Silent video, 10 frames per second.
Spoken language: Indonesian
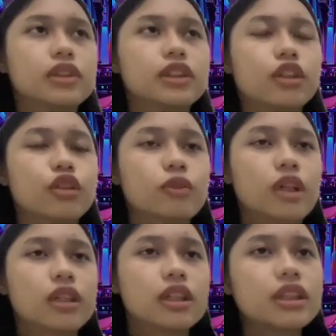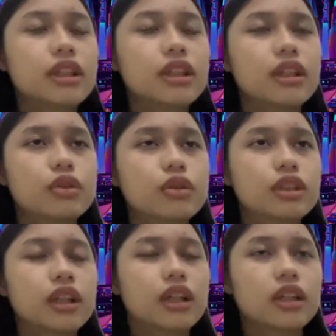dicantumkan linknya terus
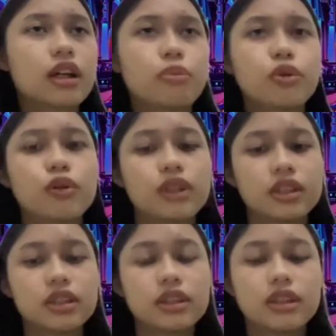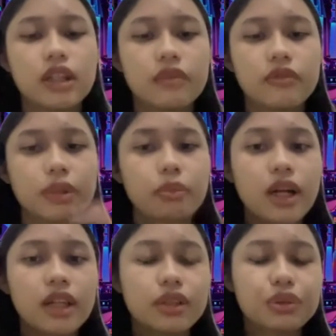kita gabung ke dalam Figma
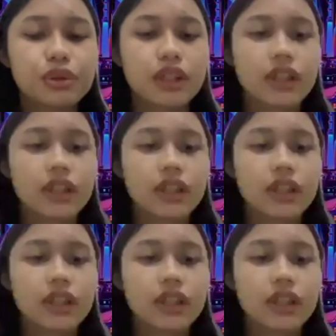gitu kayak